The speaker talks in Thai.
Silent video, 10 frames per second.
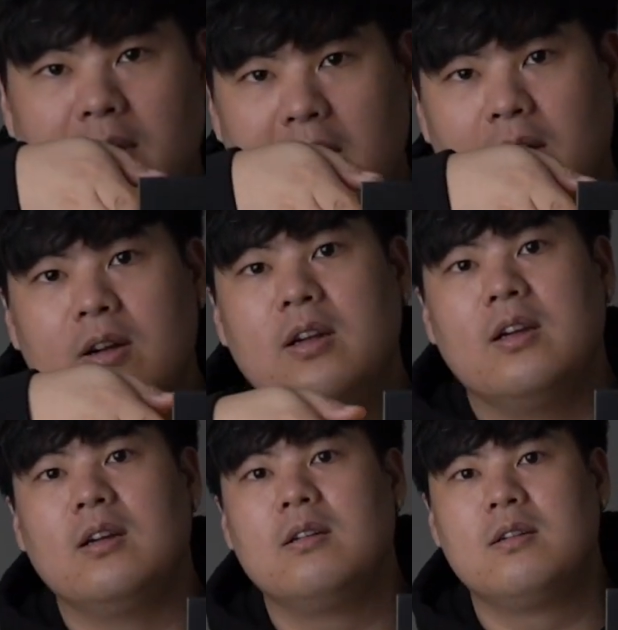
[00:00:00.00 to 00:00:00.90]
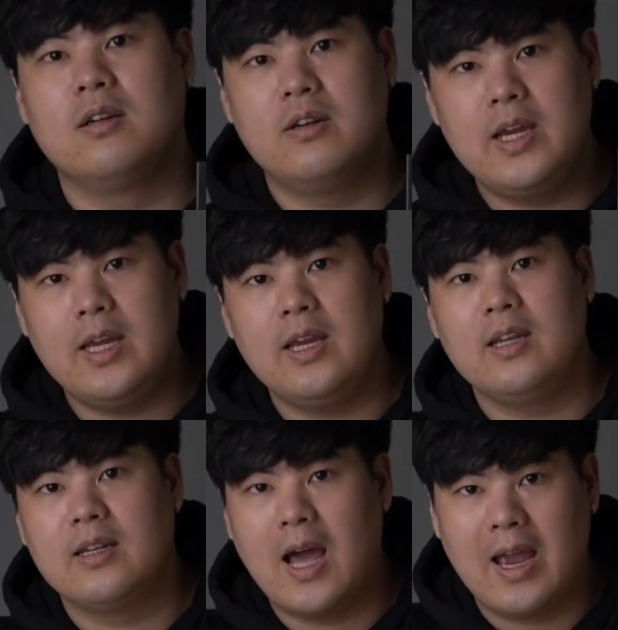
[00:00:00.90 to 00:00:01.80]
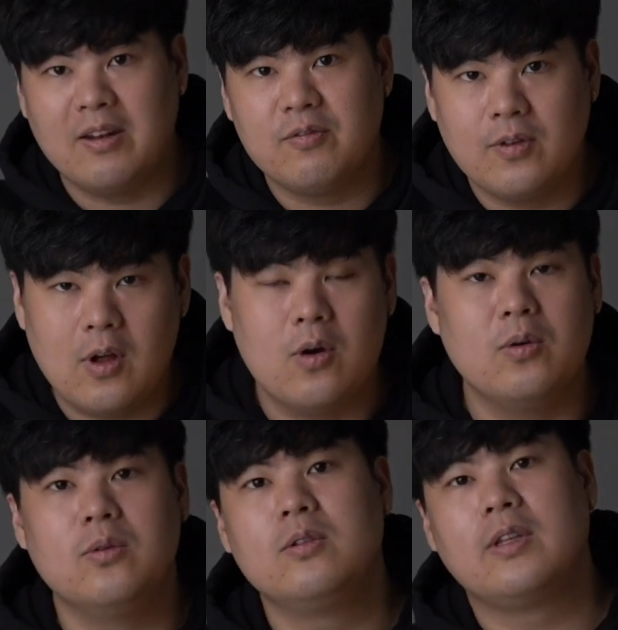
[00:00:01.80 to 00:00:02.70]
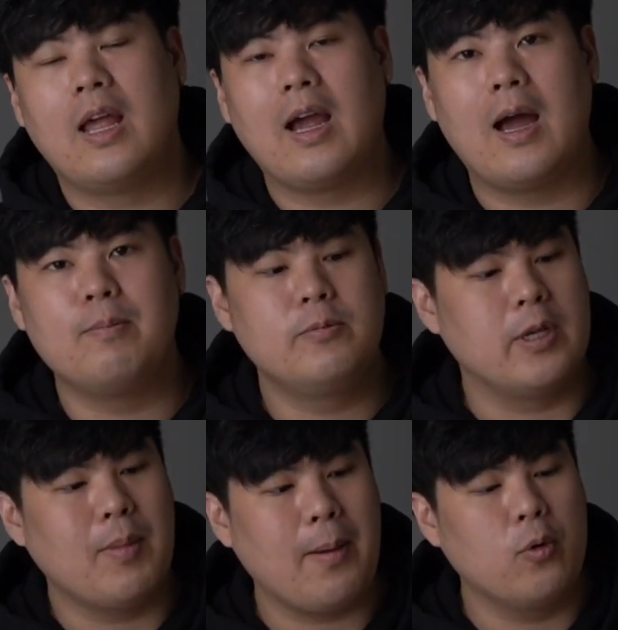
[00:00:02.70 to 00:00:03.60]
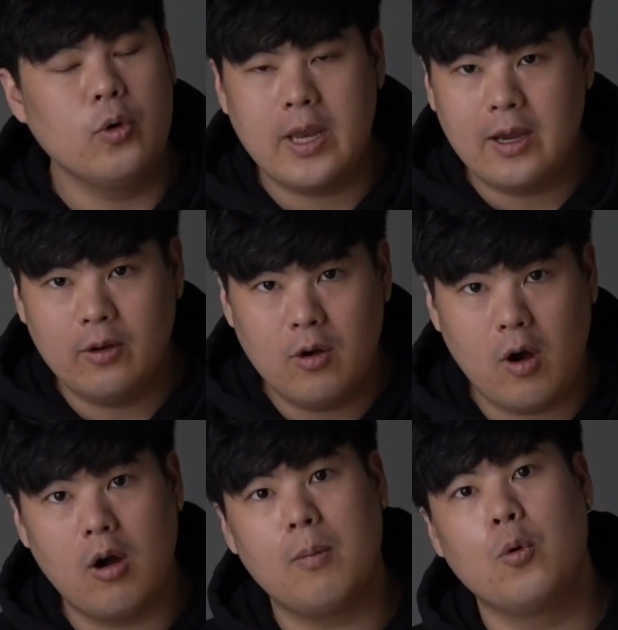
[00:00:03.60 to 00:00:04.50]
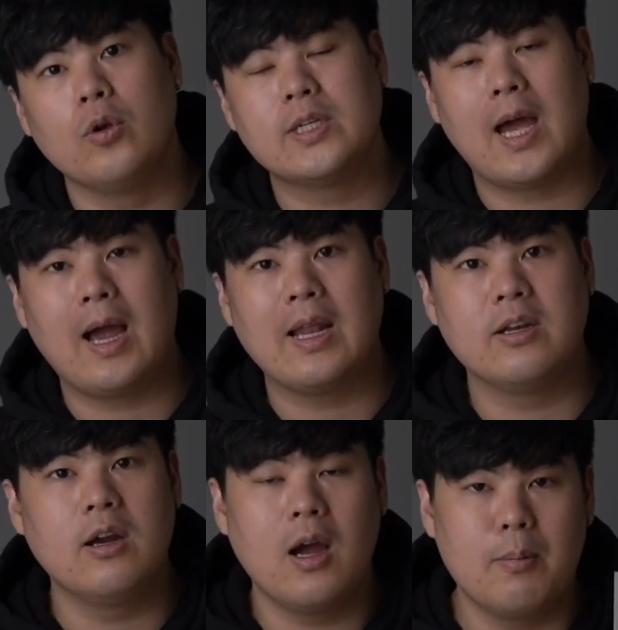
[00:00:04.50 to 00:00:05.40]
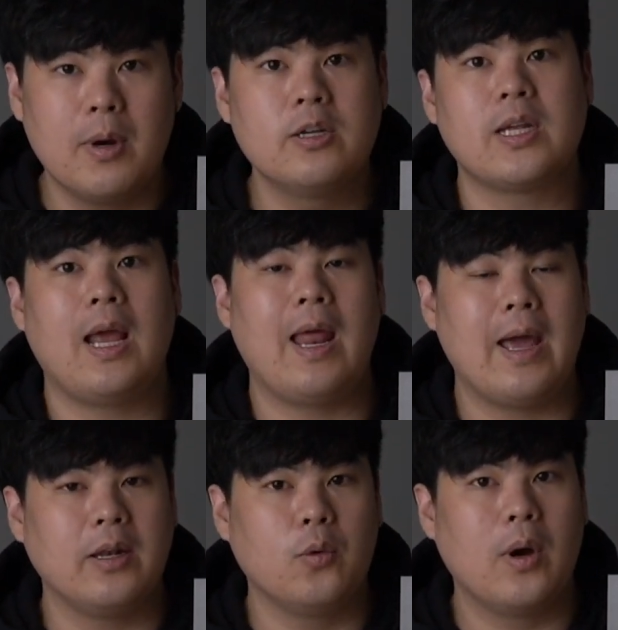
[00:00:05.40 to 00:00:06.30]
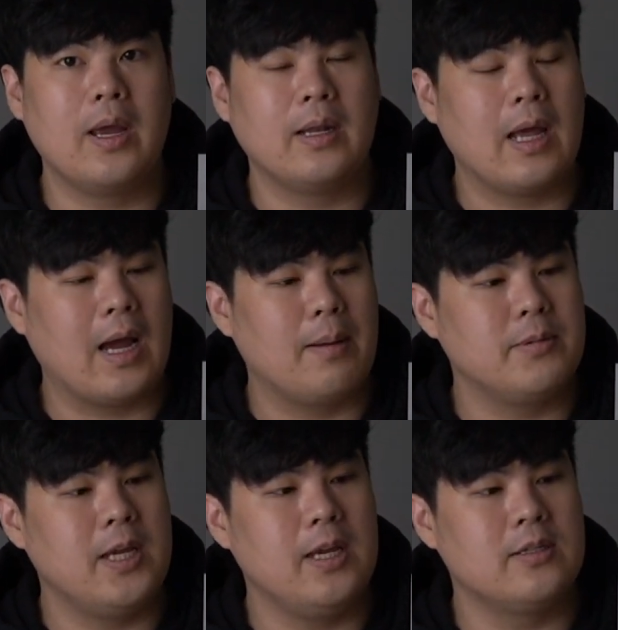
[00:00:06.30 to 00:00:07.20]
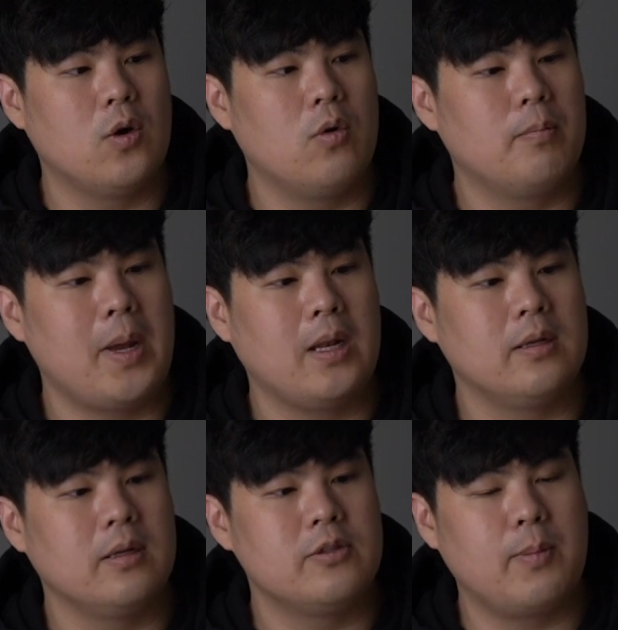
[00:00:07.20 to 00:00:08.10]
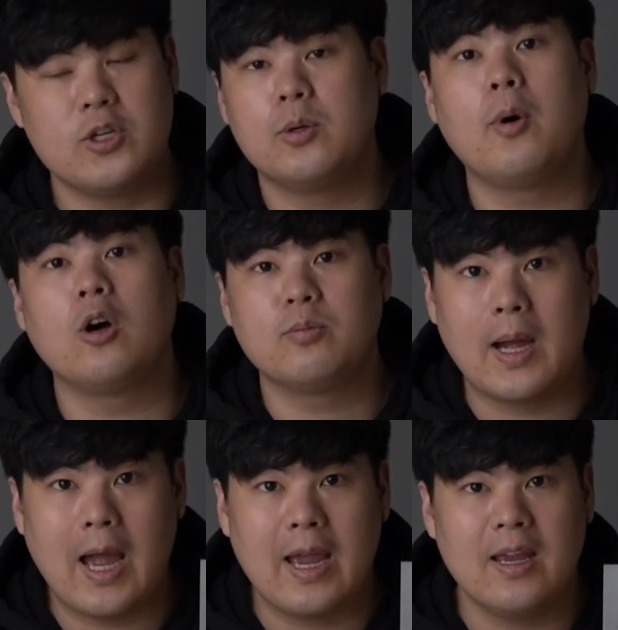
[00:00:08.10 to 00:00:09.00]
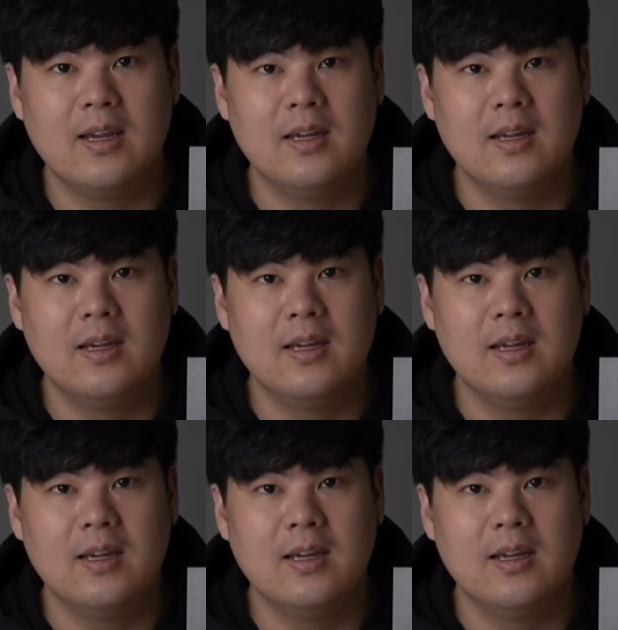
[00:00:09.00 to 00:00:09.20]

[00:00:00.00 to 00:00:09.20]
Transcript: นั่นก็คือ Curry 9 Flow นะครับสำหรับคู่นี้ก็ต้องขอขอบคุณทาง Under Armour Thailand ด้วยนะครับที่ส่งเป็น Special Box มาให้